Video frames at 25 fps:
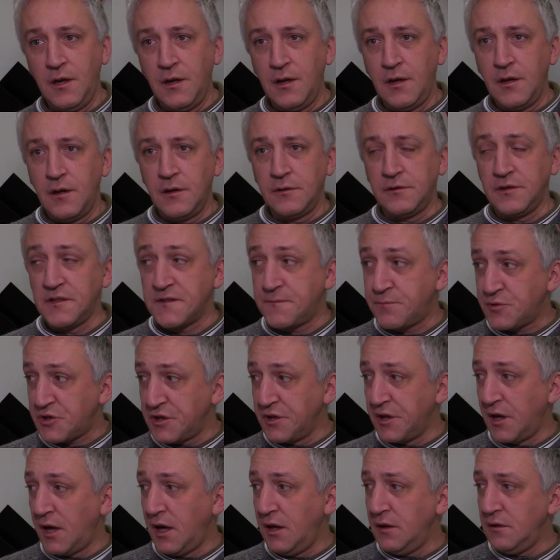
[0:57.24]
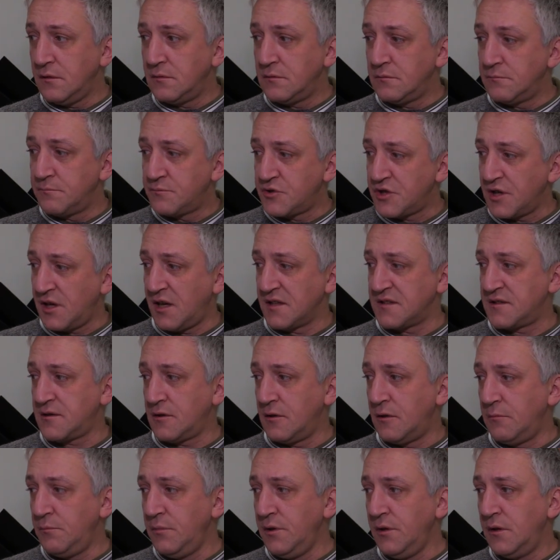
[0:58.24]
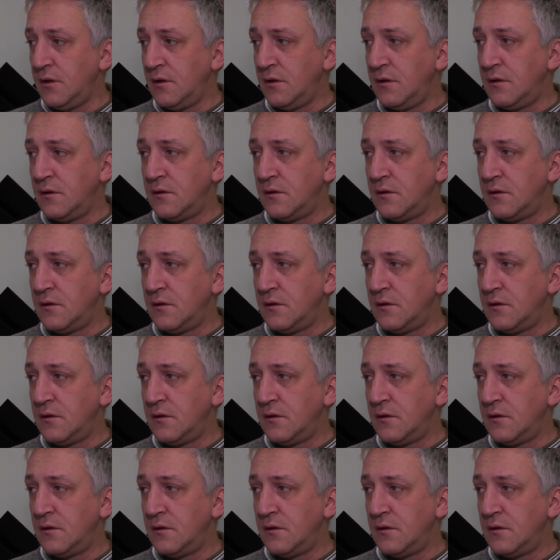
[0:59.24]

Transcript: Pan Łukasz jest jednym z tych, którzy wytrwali.